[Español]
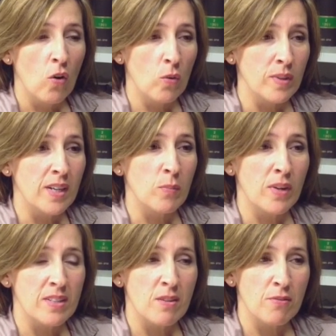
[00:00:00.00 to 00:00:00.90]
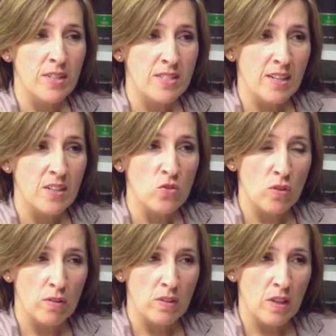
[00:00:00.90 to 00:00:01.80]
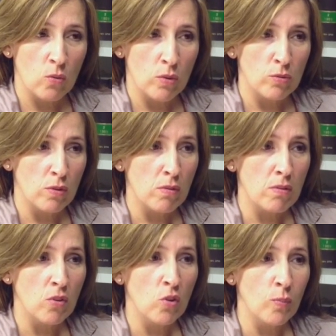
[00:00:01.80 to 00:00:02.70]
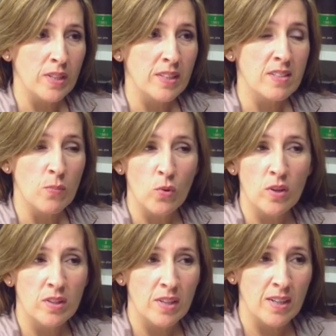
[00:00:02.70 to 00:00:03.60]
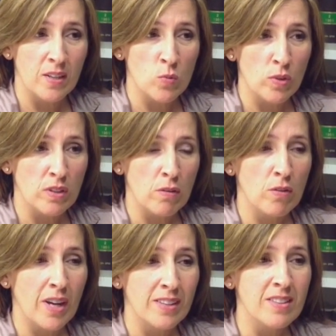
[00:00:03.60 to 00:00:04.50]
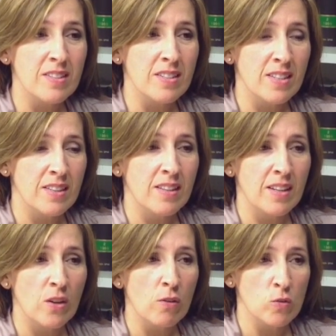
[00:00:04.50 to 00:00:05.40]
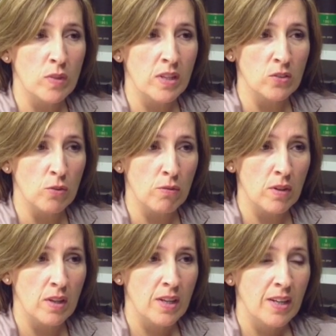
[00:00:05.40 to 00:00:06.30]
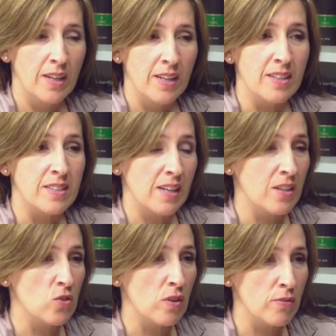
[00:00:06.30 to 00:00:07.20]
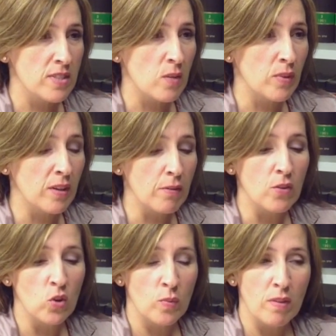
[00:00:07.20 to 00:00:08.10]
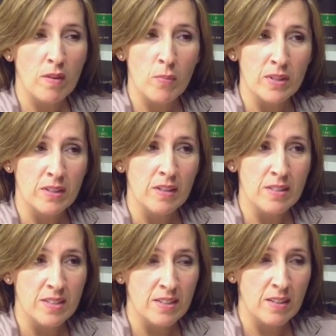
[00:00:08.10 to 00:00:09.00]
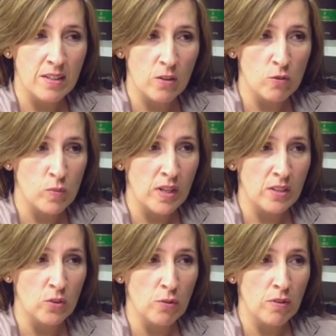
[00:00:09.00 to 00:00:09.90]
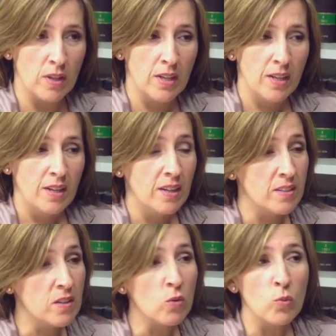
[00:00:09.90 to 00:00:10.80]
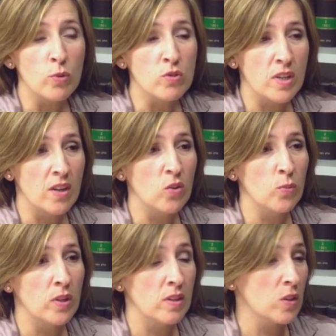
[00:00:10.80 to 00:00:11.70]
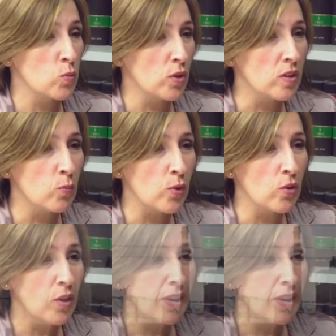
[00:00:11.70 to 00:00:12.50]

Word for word: o bien que para esa fecha hayan solicitado una autorización completa y se pongan en explotación antes del 7 de enero de 2014. En este caso, la fecha de aplicación comienza a partir del 7 de enero de 2014. En este grupo estarían comprendidas, por ejemplo,